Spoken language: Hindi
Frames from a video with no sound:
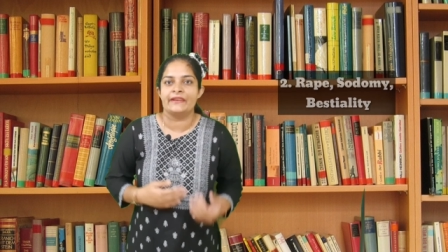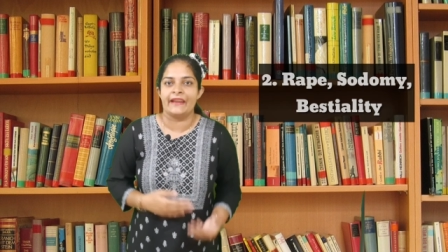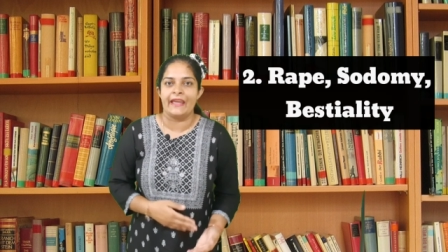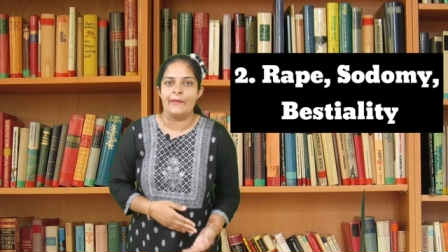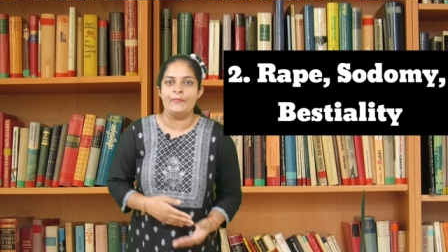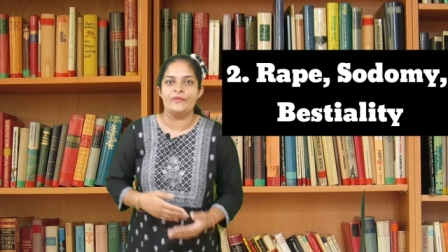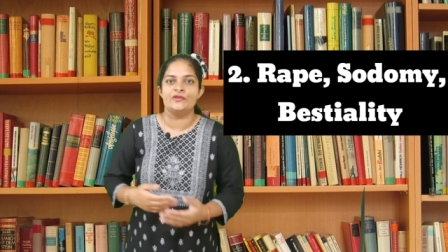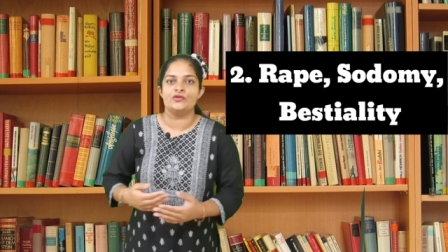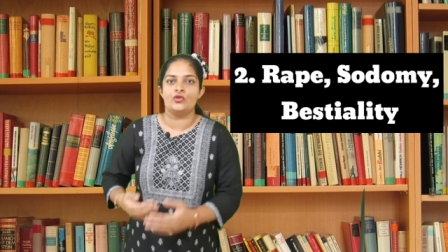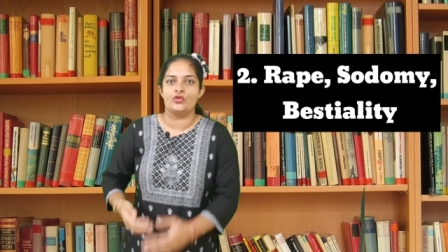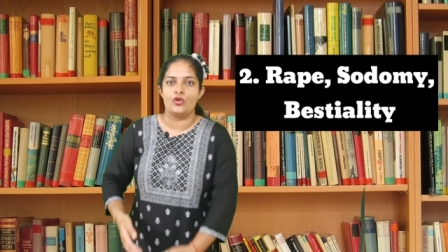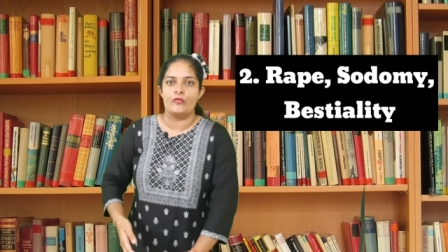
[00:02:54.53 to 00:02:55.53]
रेप
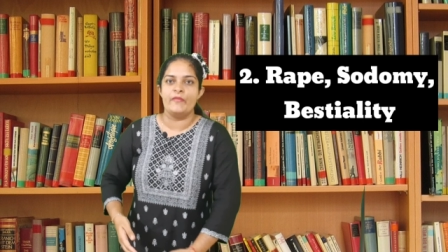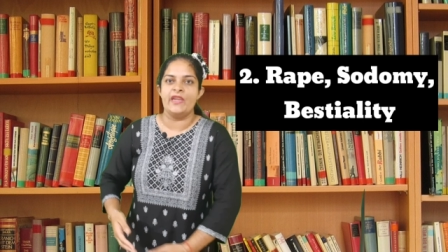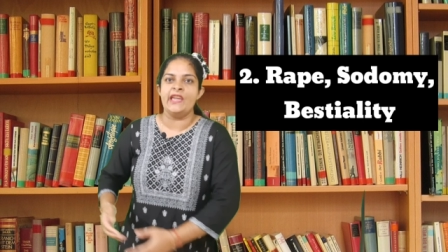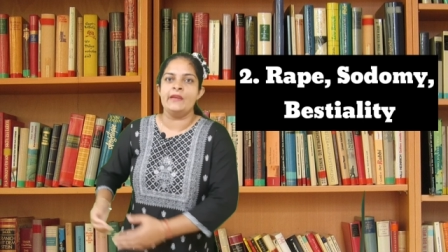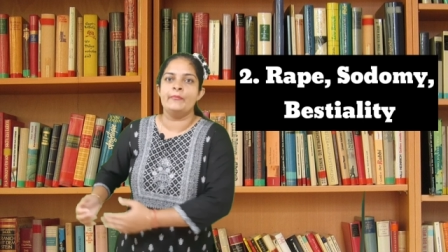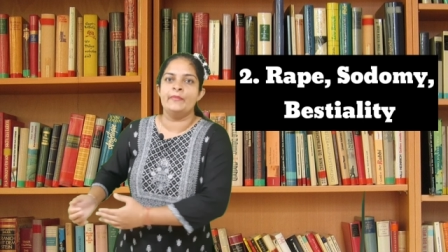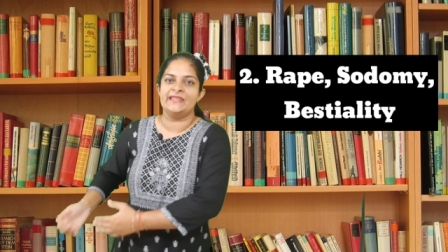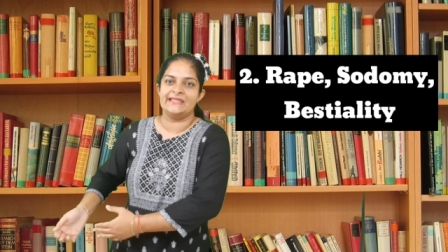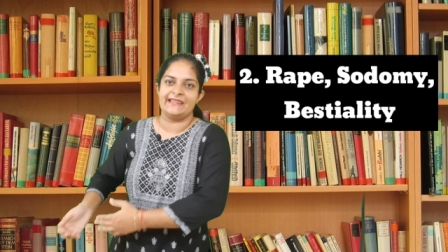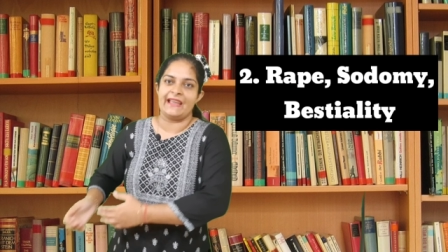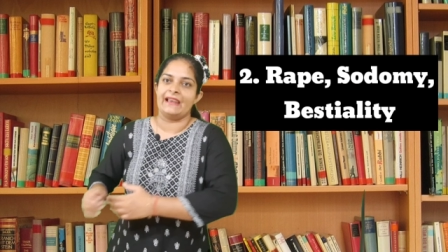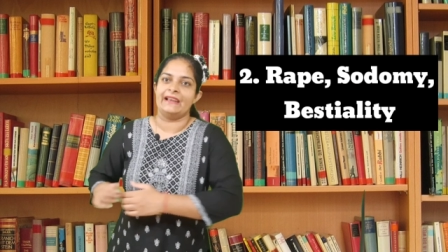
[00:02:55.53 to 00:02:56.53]
सोडोमी
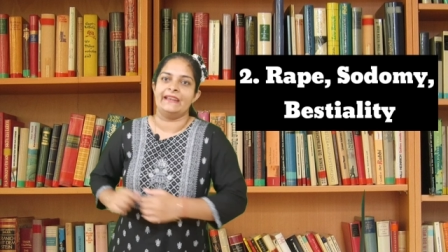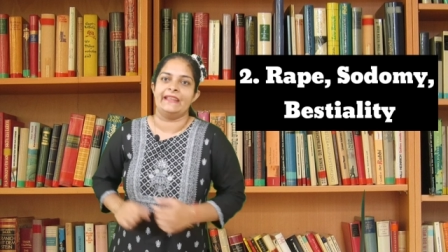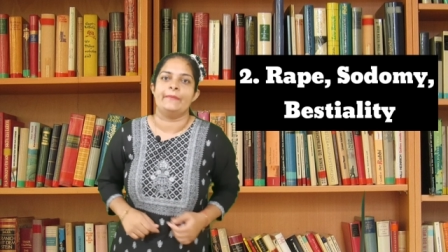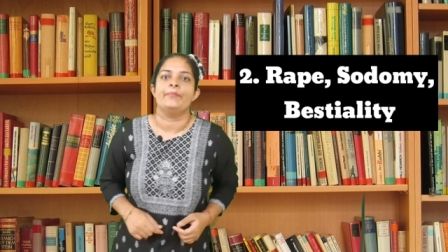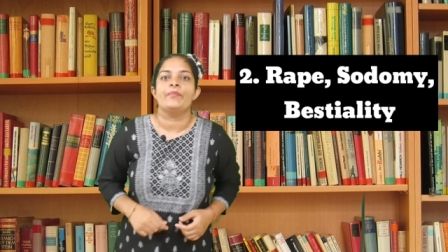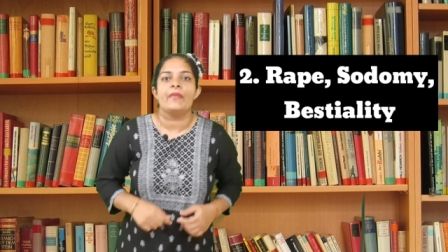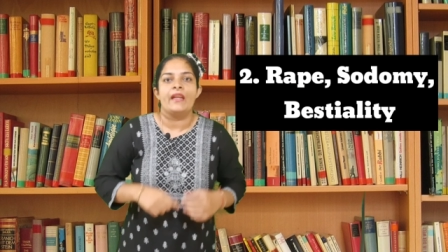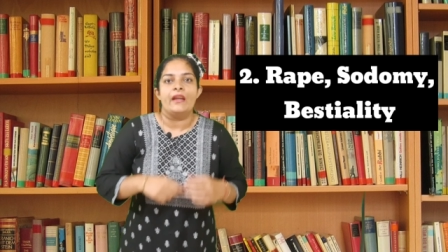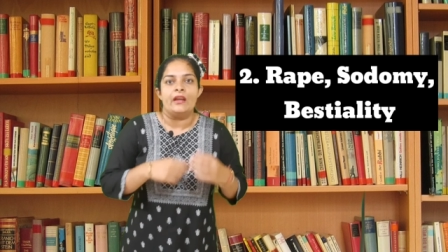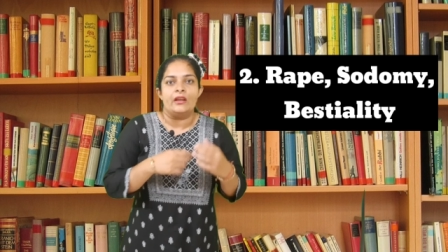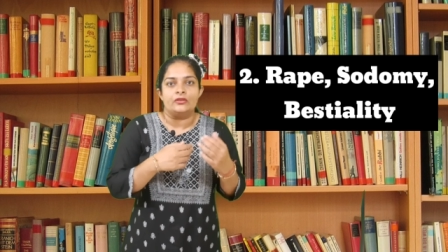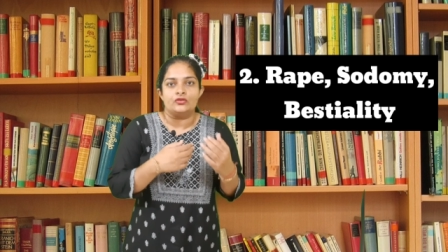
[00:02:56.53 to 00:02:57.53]
बिस्टियलिटी
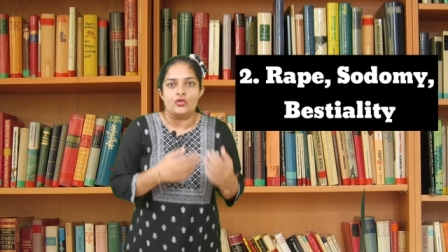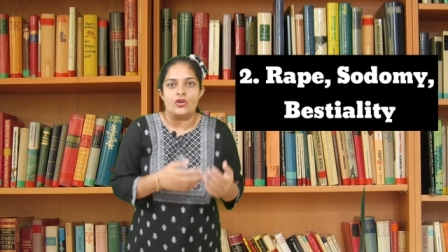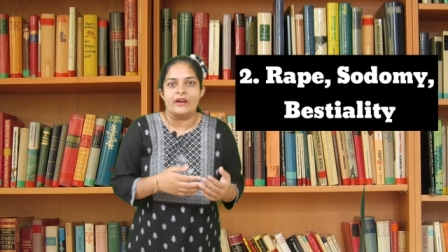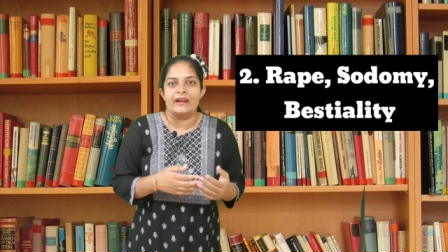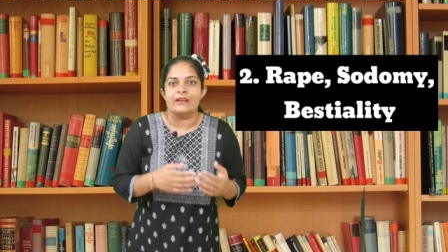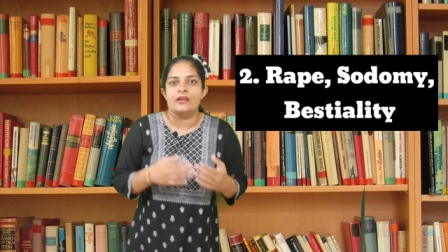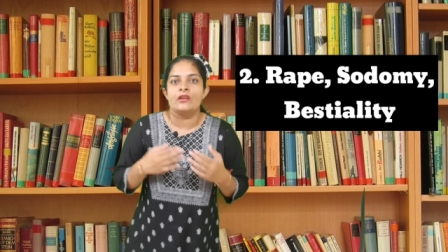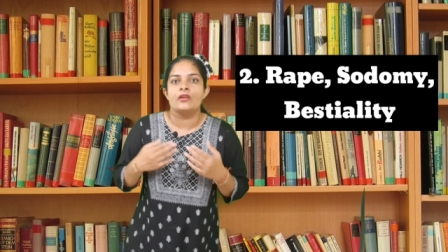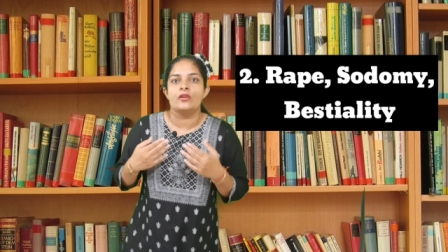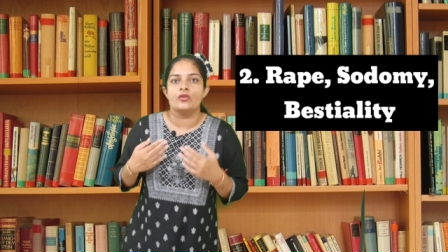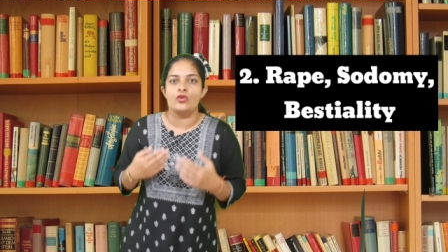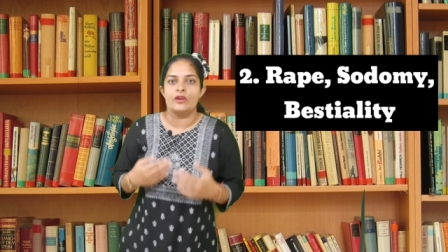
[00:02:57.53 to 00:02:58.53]
तो अगर
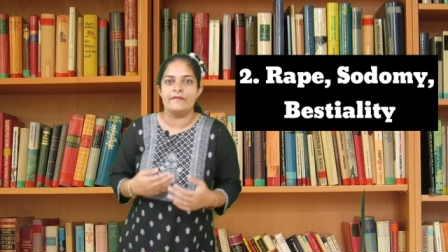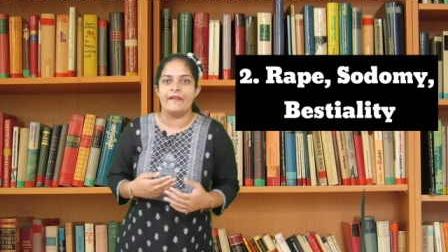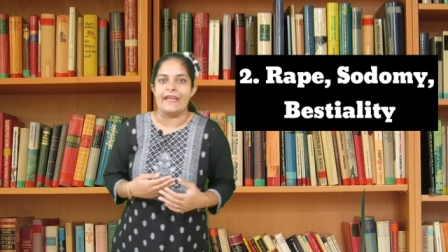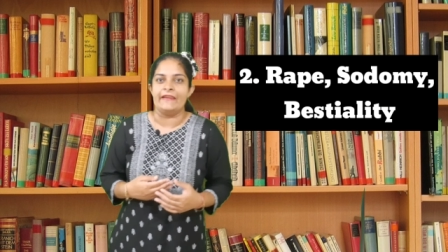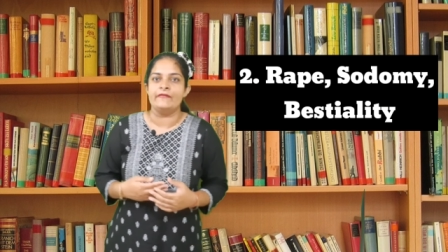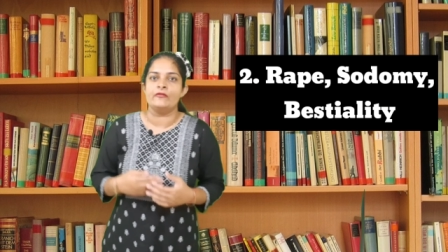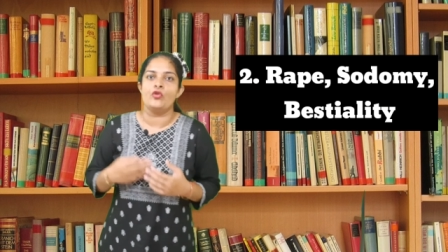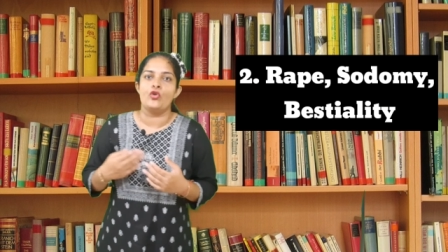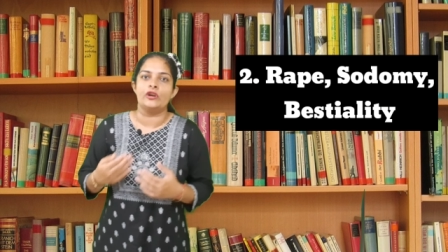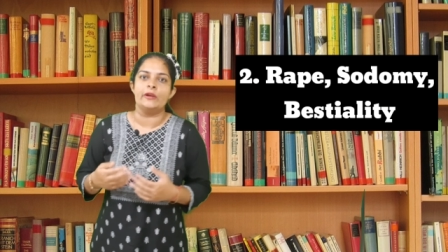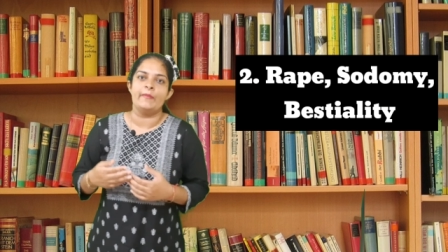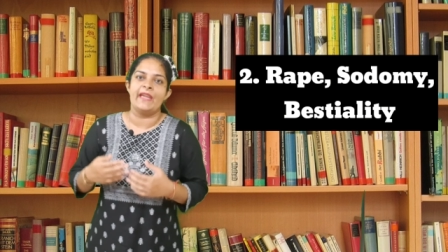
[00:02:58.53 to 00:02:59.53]
कोई वाइफ
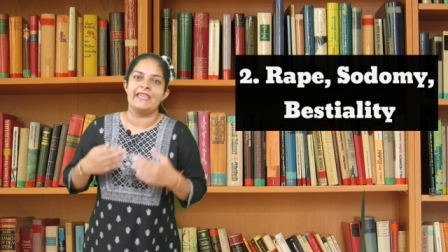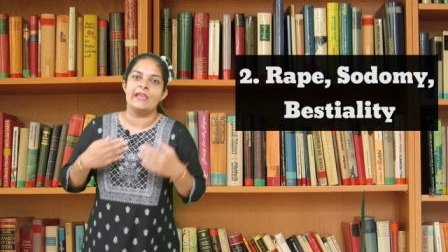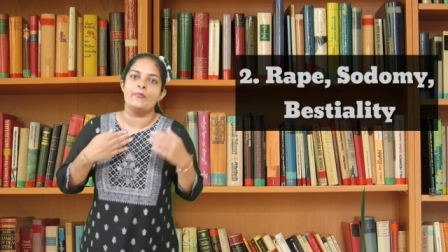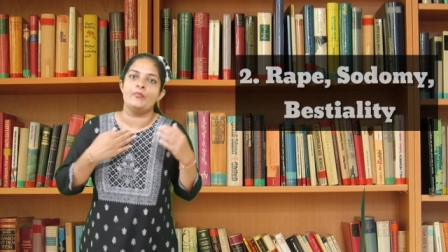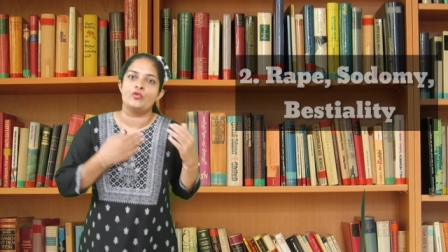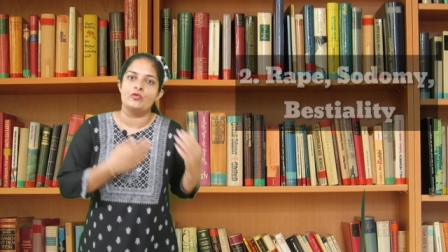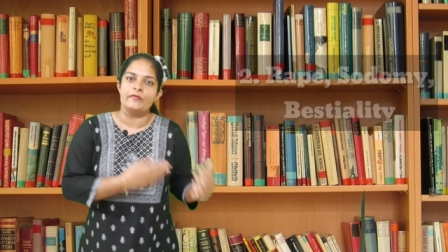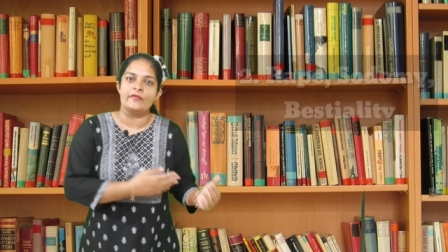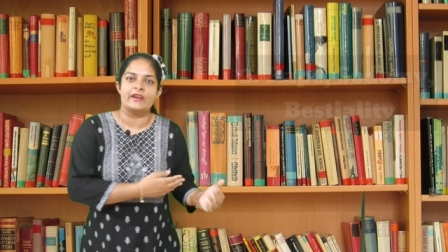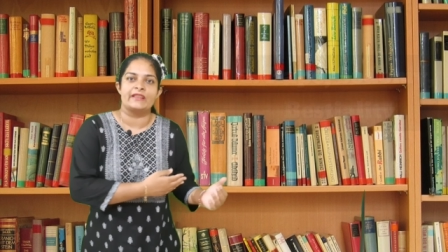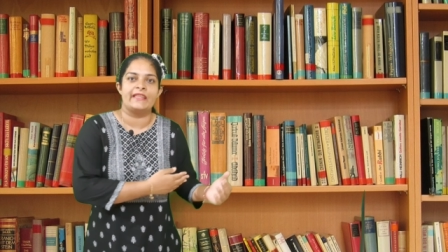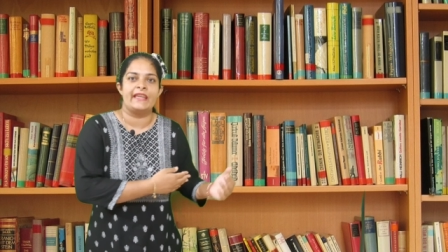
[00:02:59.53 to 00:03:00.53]
कोर्ट में ये प्रूव
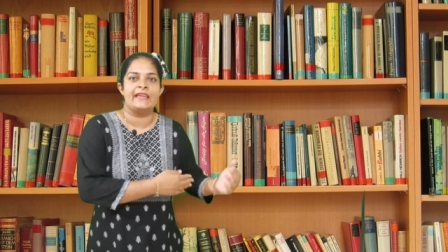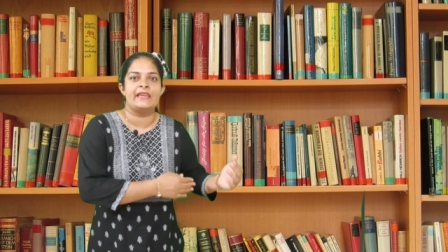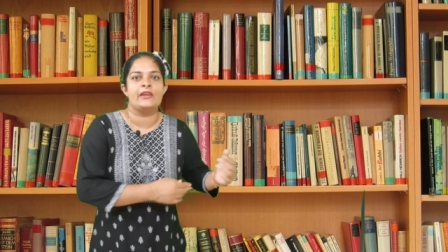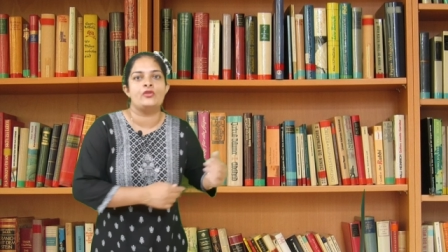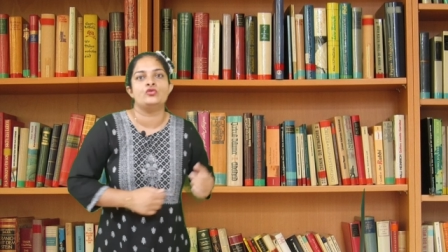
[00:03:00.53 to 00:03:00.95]
कर दे कि